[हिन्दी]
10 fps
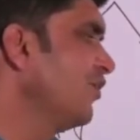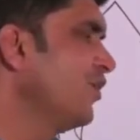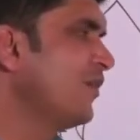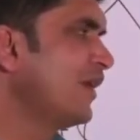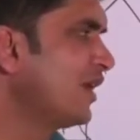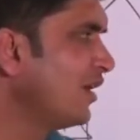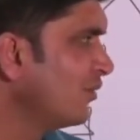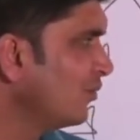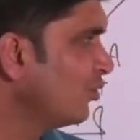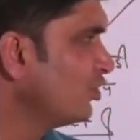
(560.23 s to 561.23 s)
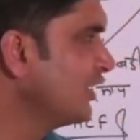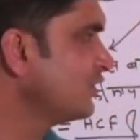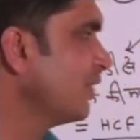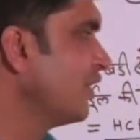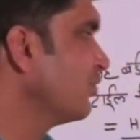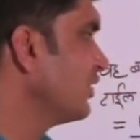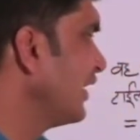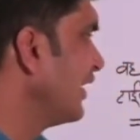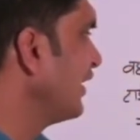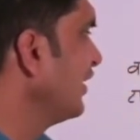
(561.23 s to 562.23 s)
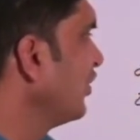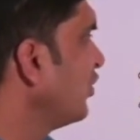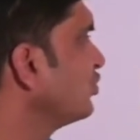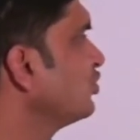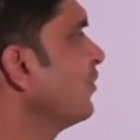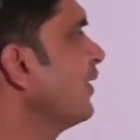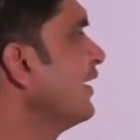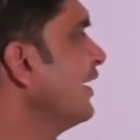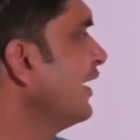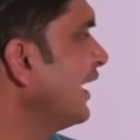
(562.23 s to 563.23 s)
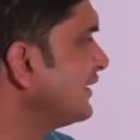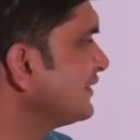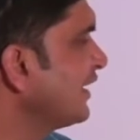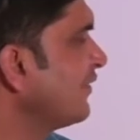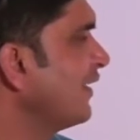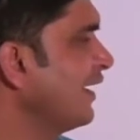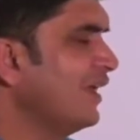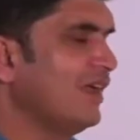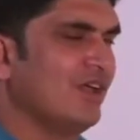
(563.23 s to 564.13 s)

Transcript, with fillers: वो हमारा भुजा स्क्वायर होता है और जो हमारी एच है